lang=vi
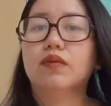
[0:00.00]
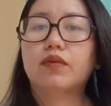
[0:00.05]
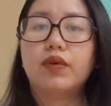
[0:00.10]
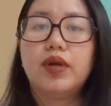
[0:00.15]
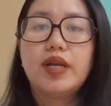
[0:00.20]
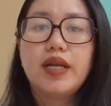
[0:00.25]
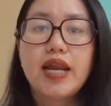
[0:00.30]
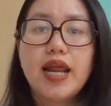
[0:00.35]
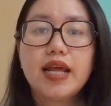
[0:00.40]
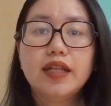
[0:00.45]

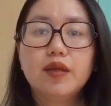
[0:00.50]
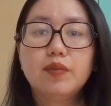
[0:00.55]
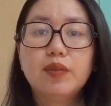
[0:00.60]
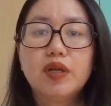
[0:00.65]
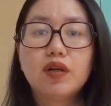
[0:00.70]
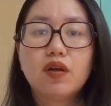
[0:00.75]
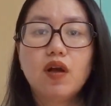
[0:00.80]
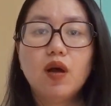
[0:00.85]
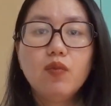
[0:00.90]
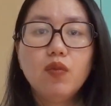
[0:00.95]
ngoài ra thì
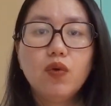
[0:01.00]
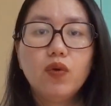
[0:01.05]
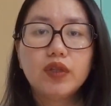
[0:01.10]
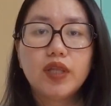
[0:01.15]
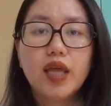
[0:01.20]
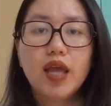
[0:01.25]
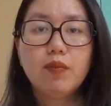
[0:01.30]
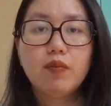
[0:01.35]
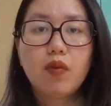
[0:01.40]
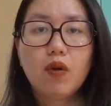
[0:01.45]
mình có mua
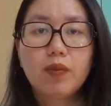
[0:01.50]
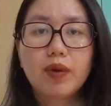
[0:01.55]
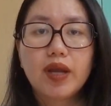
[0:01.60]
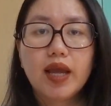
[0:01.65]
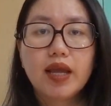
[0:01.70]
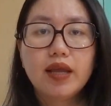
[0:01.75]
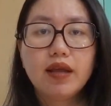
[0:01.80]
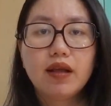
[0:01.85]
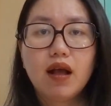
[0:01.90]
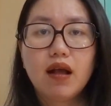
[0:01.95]
thêm một
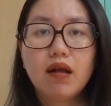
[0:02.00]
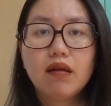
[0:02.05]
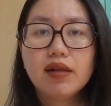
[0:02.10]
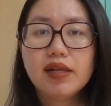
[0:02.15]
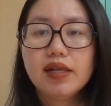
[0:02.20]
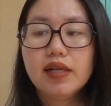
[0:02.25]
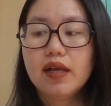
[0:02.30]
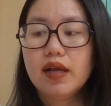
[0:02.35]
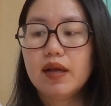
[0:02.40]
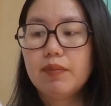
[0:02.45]
cái
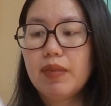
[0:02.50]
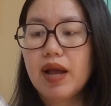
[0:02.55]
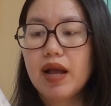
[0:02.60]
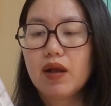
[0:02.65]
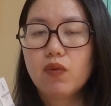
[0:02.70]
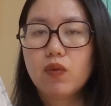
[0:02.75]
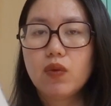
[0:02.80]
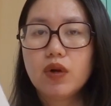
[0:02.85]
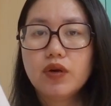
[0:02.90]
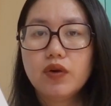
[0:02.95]
gói à,
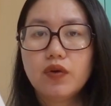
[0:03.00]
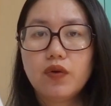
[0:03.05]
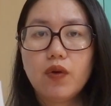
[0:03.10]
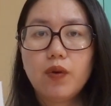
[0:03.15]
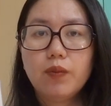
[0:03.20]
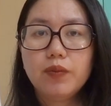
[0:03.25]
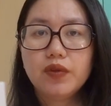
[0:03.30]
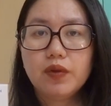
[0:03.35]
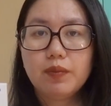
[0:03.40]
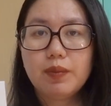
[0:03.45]
băng quấn
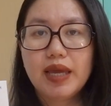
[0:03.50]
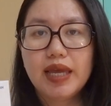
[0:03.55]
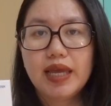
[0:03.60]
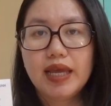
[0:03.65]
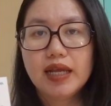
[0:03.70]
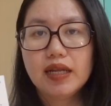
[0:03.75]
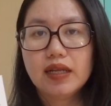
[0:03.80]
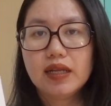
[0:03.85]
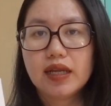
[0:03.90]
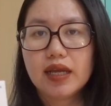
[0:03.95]
rốn cho
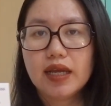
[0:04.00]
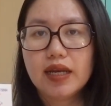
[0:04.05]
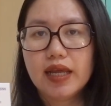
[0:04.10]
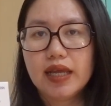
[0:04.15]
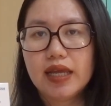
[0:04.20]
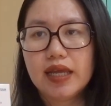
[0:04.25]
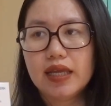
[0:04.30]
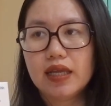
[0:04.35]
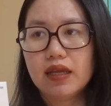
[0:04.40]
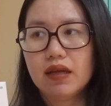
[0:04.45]
bé thì cái
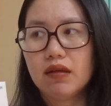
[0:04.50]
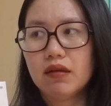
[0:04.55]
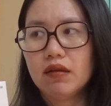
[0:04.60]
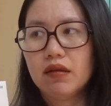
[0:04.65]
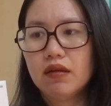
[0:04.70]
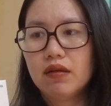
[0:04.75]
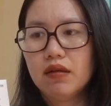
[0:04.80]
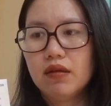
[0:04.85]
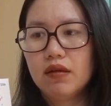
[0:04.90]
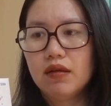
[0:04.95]
này à,
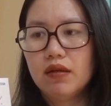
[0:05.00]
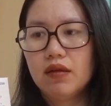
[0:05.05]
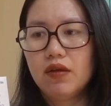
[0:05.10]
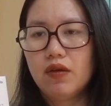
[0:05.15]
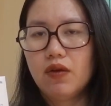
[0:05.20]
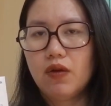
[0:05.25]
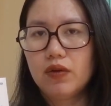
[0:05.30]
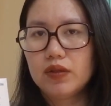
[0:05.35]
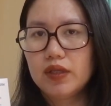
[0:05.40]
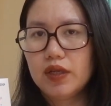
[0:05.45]

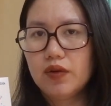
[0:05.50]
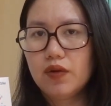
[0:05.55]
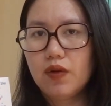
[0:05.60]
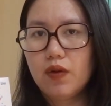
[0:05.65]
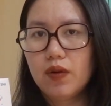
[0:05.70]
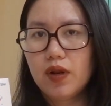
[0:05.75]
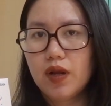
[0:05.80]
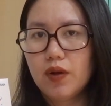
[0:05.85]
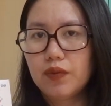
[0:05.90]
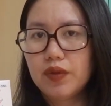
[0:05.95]
hồi ta
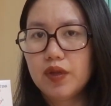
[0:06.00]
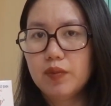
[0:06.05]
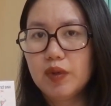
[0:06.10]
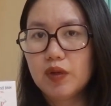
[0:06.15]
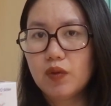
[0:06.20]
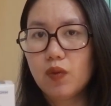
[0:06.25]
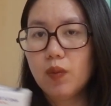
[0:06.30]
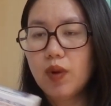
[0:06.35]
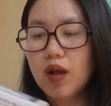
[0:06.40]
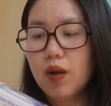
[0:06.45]
taro là hầu như
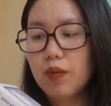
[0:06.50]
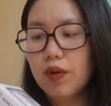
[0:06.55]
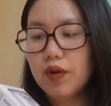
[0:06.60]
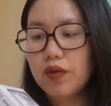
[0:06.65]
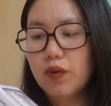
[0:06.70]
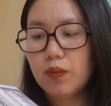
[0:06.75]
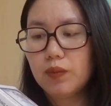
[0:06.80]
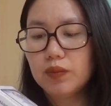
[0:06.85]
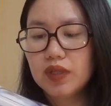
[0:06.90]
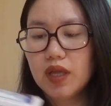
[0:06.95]
mình cũng không có
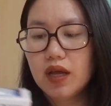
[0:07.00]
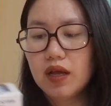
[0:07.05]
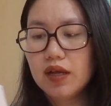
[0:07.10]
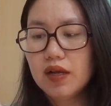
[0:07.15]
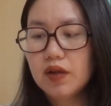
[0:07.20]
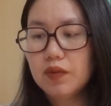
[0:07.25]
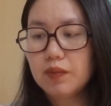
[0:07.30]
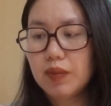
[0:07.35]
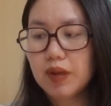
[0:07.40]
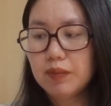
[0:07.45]
dùng
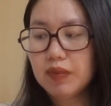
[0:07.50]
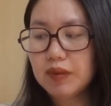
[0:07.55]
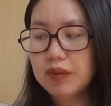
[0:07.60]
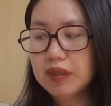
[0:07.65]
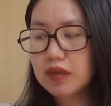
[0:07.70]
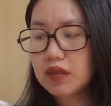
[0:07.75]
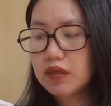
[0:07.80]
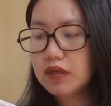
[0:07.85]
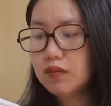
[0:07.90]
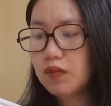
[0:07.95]
tới mà mình
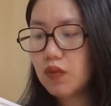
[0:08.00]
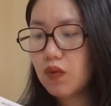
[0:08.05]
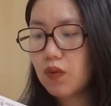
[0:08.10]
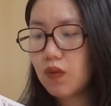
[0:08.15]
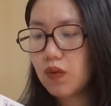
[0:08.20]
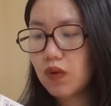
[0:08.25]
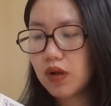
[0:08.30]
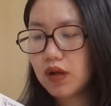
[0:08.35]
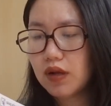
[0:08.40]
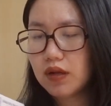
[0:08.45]
cứ
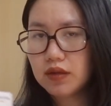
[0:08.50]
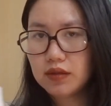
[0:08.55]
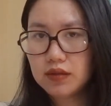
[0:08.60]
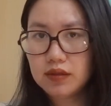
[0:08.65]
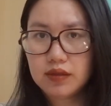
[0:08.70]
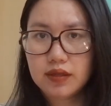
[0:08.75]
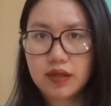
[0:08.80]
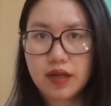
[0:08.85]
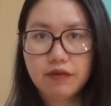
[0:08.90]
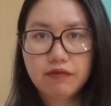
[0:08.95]
mua
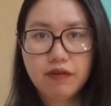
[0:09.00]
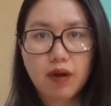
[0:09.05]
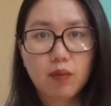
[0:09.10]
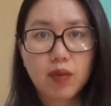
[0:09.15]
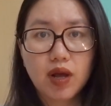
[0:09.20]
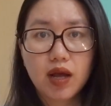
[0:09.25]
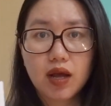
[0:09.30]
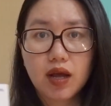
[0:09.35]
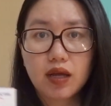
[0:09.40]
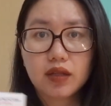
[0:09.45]
để
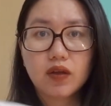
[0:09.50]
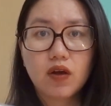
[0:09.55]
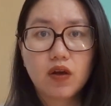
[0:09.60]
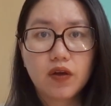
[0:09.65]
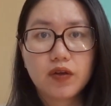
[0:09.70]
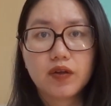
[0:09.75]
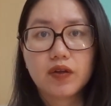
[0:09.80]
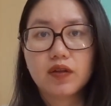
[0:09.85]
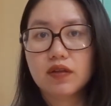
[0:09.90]
phòng hờ thôi